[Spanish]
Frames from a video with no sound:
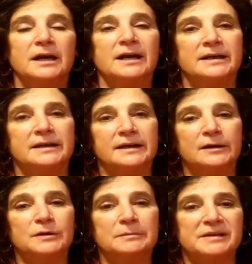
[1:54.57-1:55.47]
a
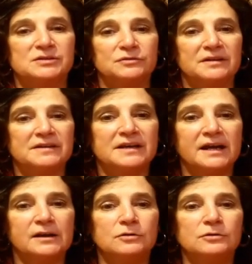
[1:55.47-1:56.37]
generar un espacio de
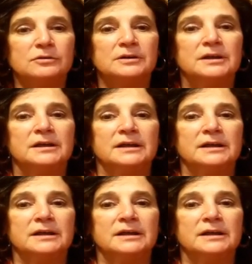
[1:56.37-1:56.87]
diálogo